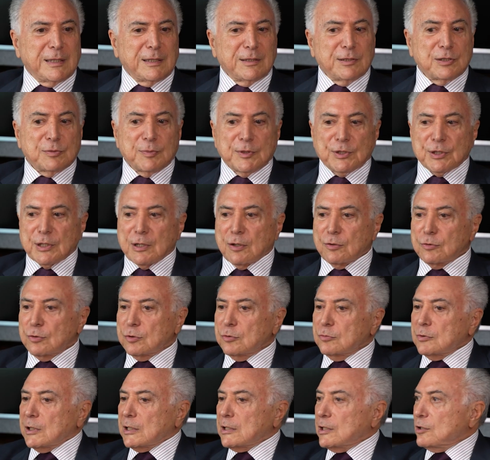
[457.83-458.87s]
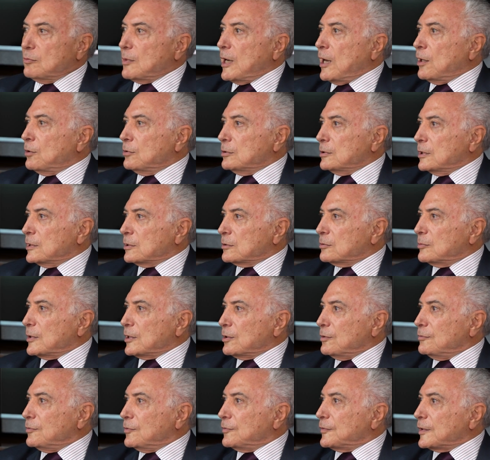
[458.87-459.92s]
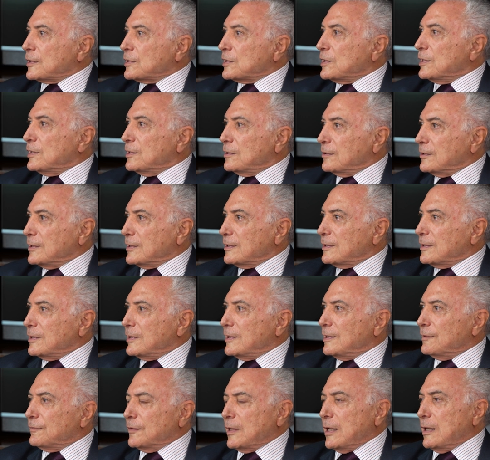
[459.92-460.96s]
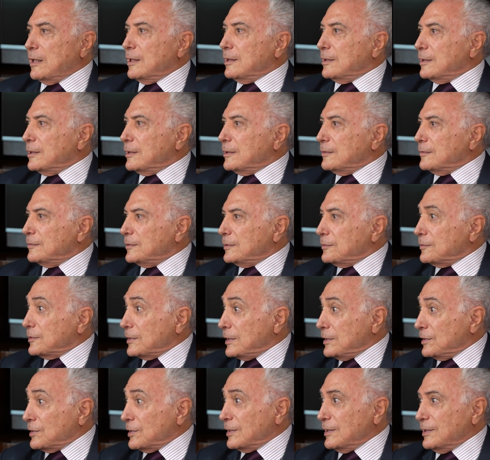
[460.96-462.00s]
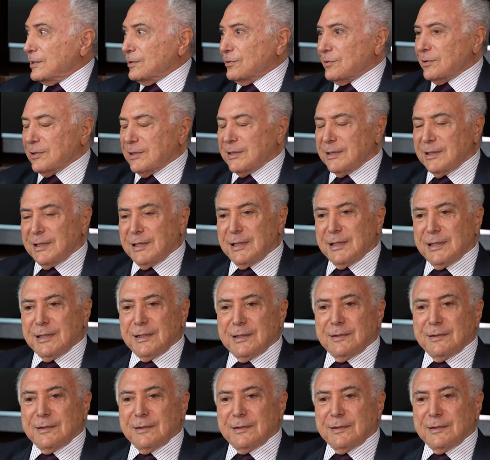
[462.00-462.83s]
Ele disse, mas Geraldo, eu nunca vi uma aula, como é que eu vou fazer, né? Com 26 anos, imagina. É.